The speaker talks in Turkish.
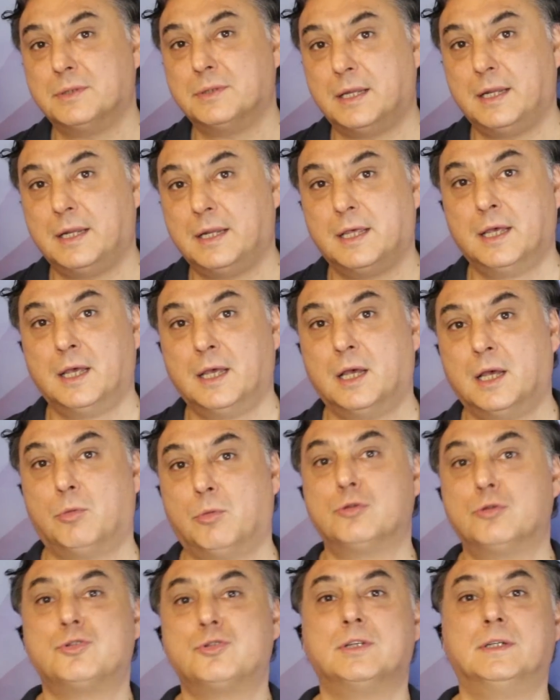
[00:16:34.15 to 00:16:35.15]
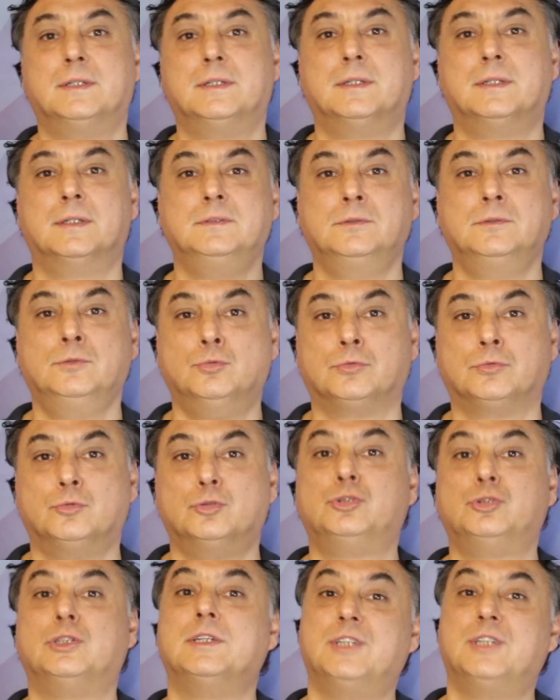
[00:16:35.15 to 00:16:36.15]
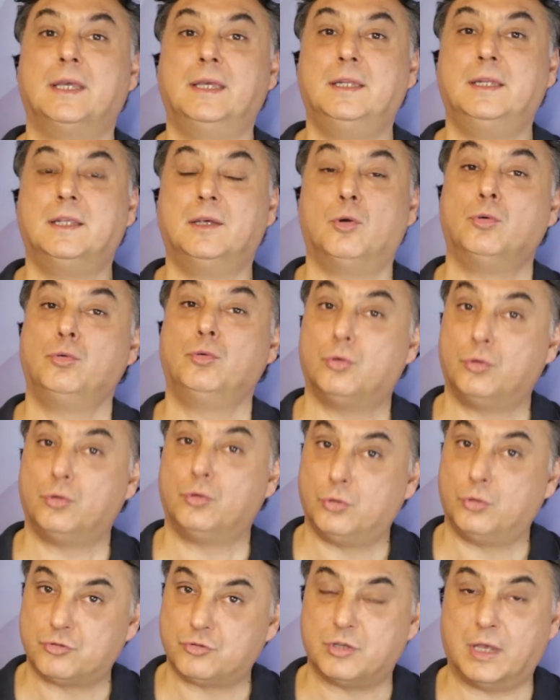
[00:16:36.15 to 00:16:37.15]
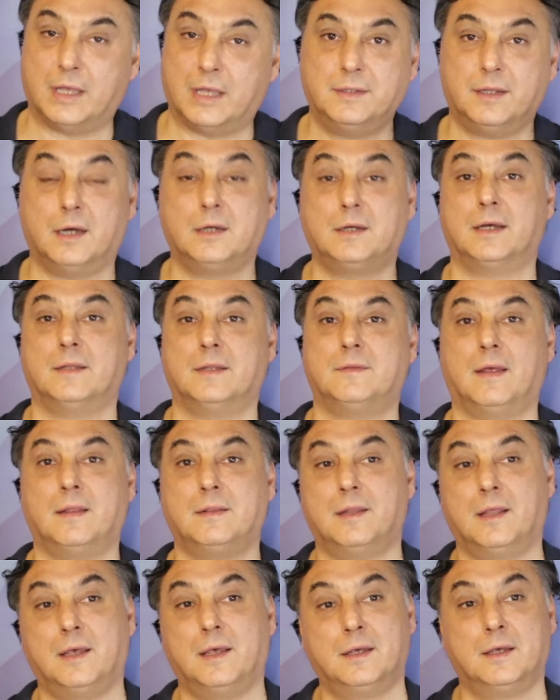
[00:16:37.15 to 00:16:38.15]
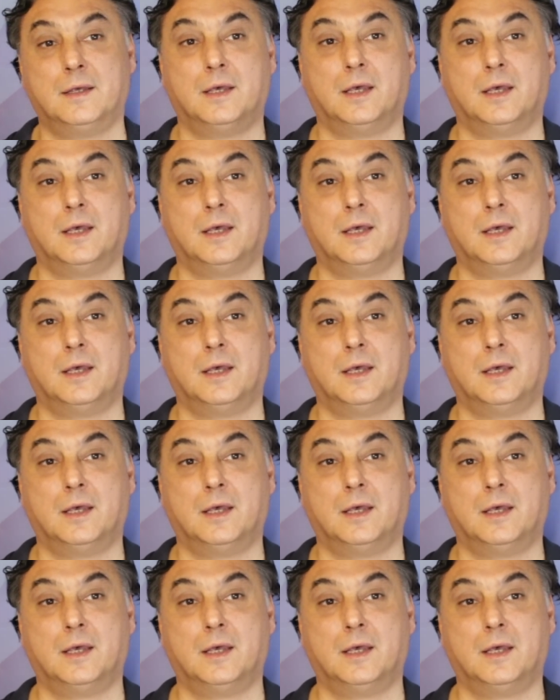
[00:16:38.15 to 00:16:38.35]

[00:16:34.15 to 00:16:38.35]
Hani borsanın düşeceğini öngörüyorsan hakikaten de